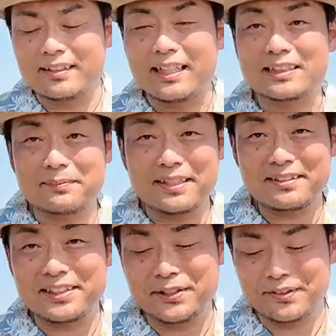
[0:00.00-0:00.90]
初
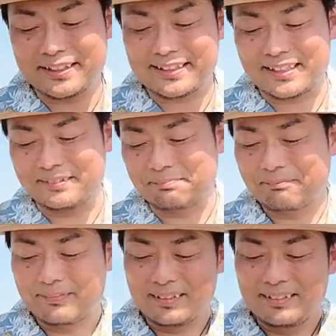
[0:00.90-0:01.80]
メール、清良さん、
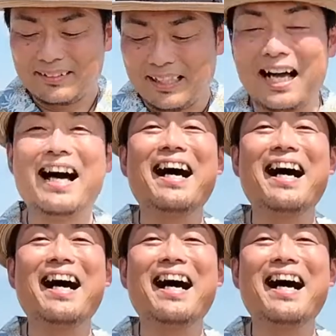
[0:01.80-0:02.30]
あ